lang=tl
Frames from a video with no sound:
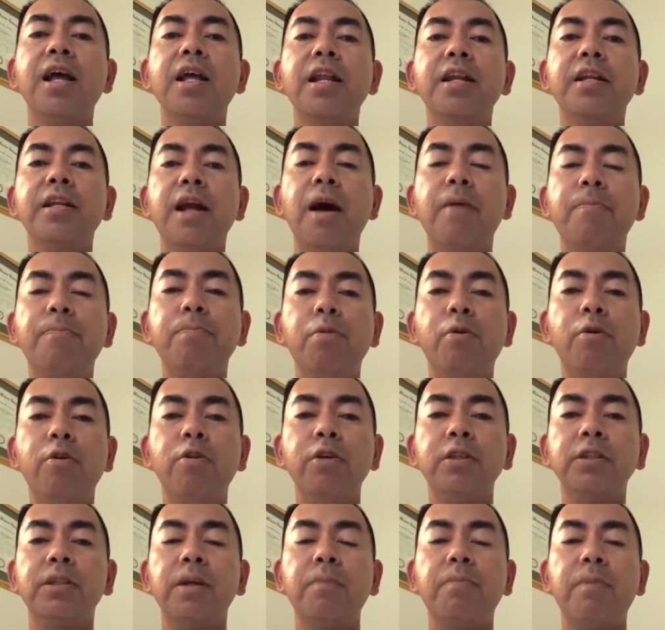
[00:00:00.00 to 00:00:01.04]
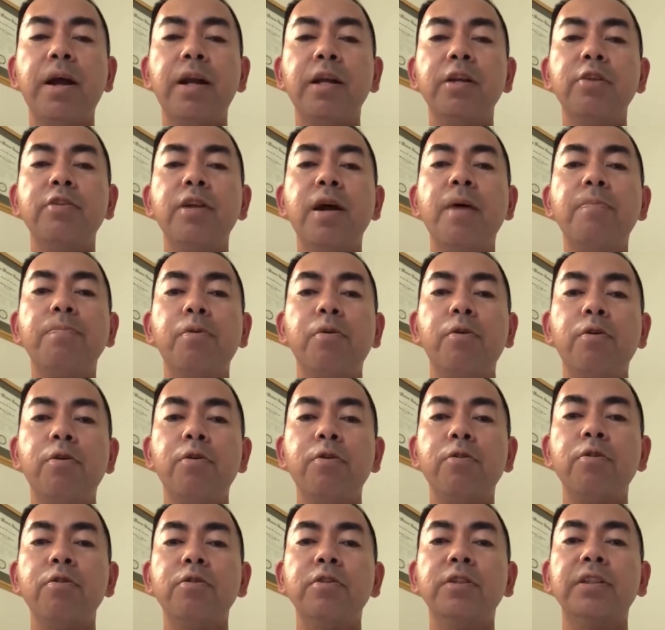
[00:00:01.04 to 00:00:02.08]
na po sa baryo na po
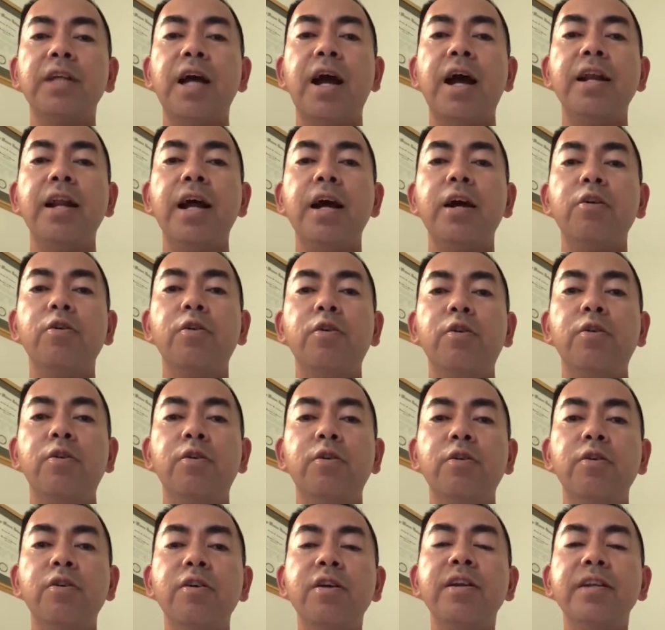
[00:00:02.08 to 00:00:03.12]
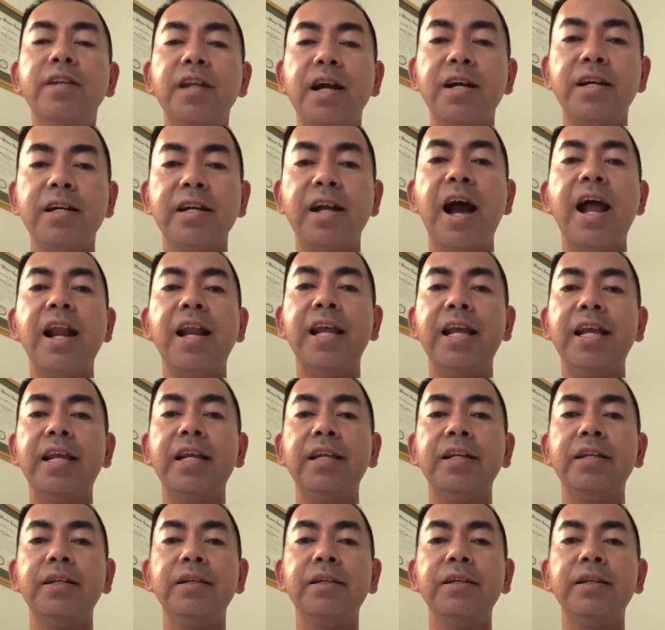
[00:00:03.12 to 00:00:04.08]
kung saan ako nanggaling.